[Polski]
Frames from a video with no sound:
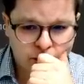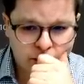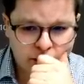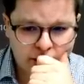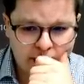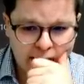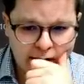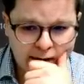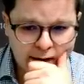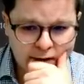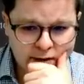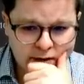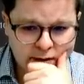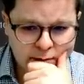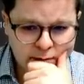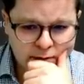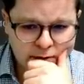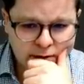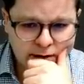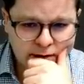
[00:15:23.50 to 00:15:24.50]
Tak jeszcze
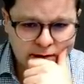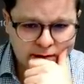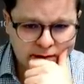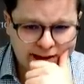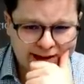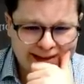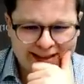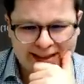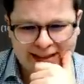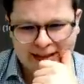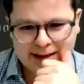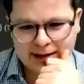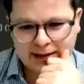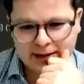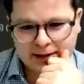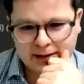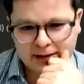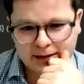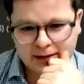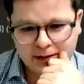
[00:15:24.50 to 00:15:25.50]
może?
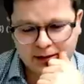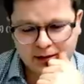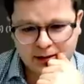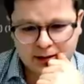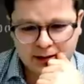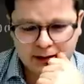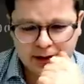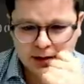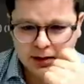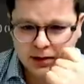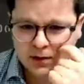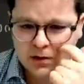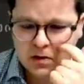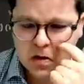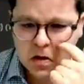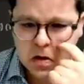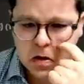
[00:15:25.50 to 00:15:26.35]
Nie. Serio?